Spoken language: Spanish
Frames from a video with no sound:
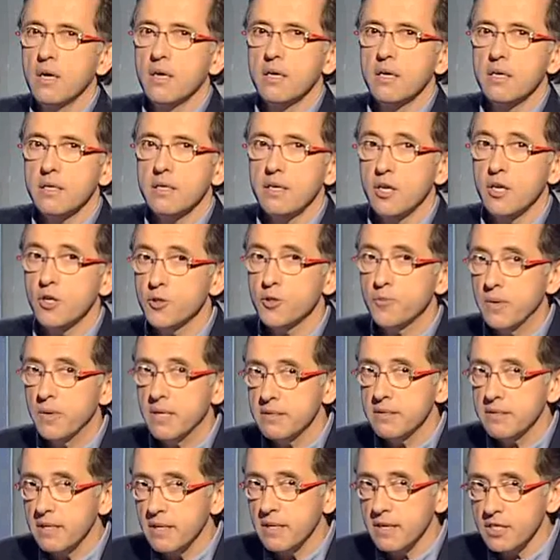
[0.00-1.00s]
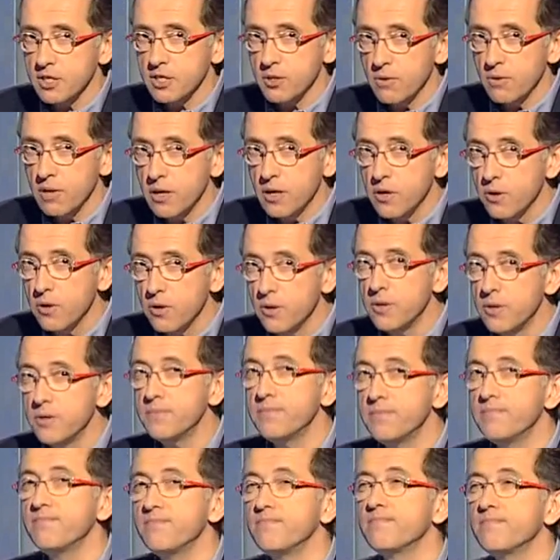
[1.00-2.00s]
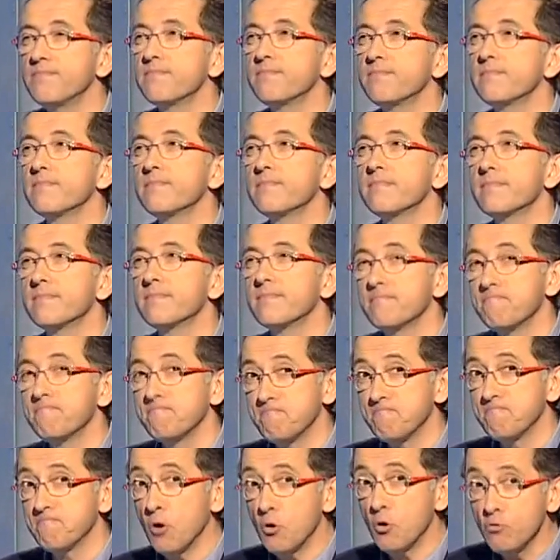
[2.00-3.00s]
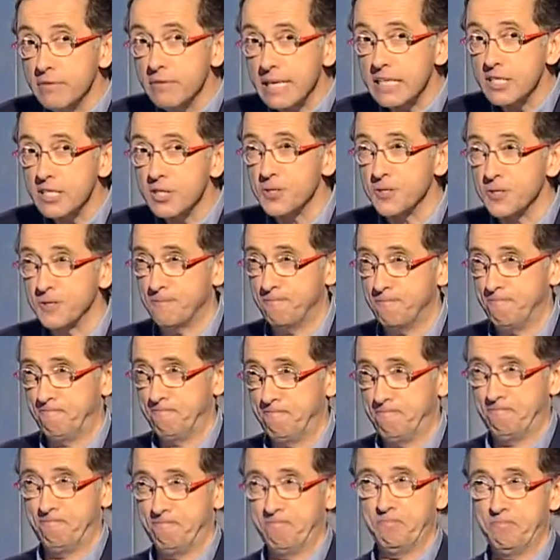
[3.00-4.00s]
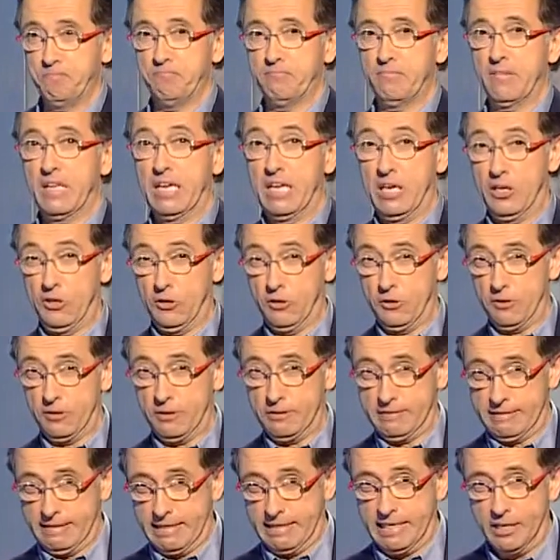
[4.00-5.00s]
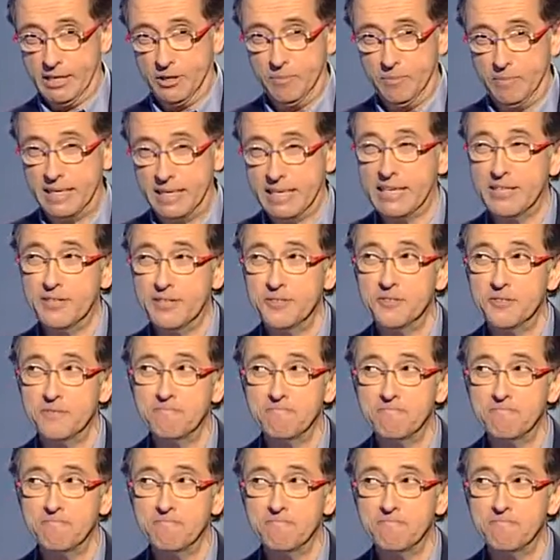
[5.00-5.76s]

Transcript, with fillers: ¿Qué nos planteas, Juanjo? Pues un texto. ¿Un texto? Un texto. ¿Lo tienen complicado?